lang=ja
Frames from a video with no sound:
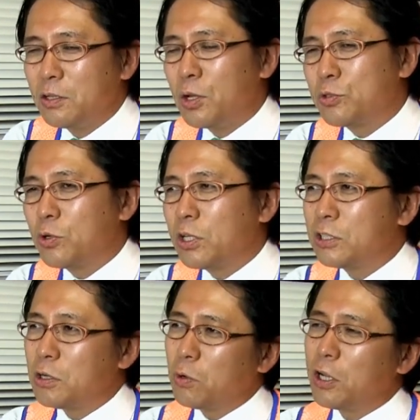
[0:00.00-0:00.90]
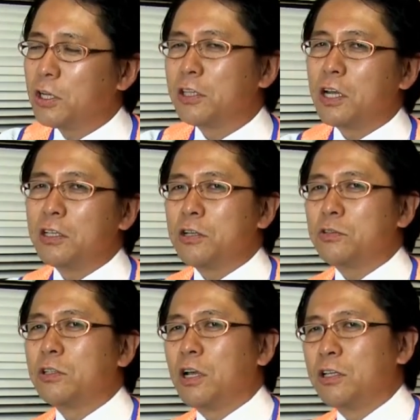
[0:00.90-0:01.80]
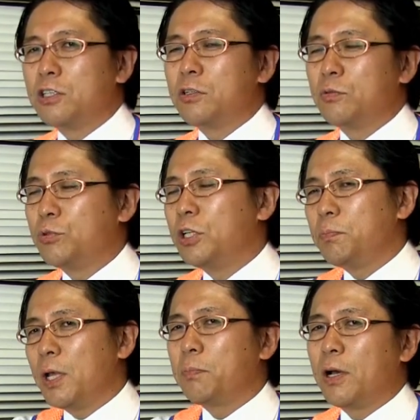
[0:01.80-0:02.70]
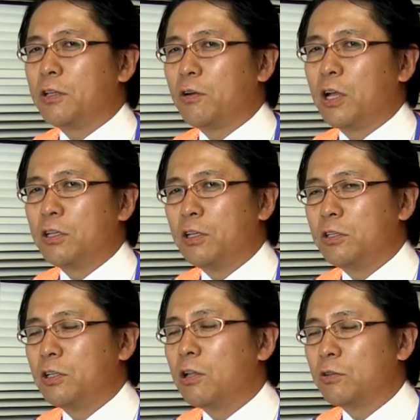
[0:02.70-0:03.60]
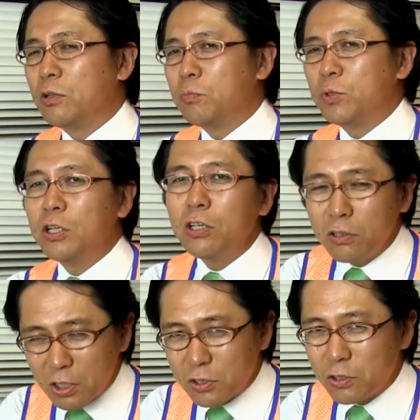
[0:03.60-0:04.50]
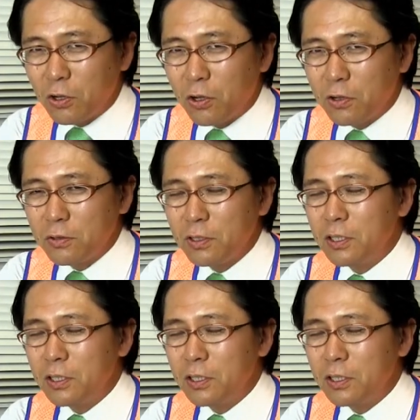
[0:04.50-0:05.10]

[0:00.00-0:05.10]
あそれじゃあお金が足りないっつうのはねフリーペーパーとかで何とかでもできるんですよ。